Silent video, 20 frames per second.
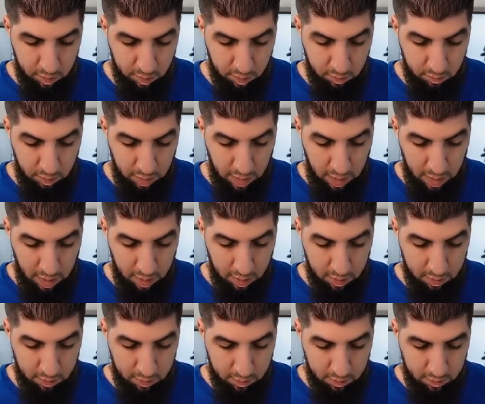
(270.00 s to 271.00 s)
Voilà.
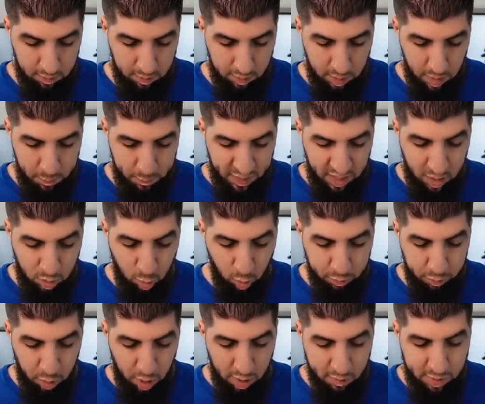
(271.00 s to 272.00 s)
Il n'y a pas la
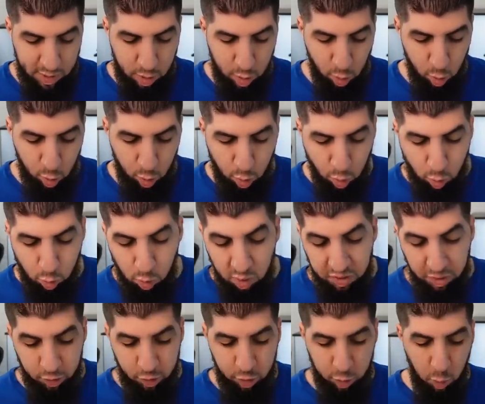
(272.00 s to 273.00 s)
cover avec le Goku
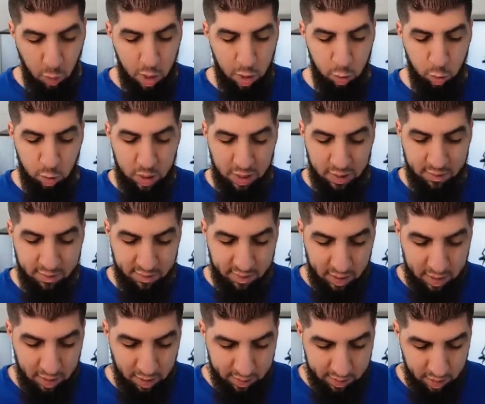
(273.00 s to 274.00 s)
SSJ3 Ryuken, c'est
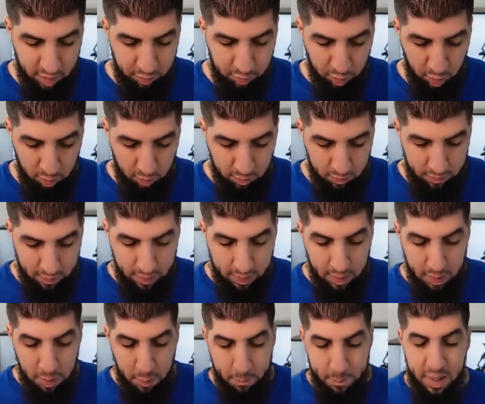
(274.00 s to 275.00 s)
ça qui est intéressant.
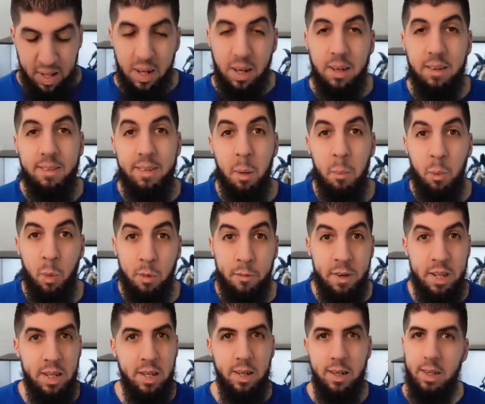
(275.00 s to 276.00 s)
Mais ça me
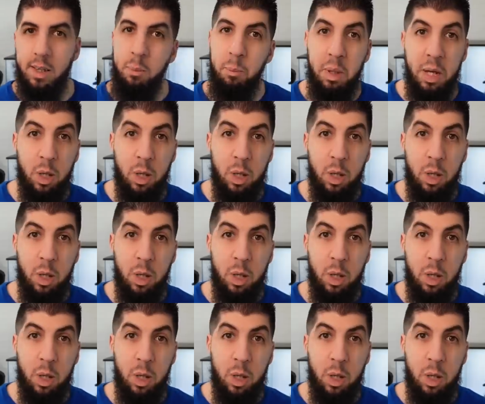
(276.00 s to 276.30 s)
vénère qu'il m'ait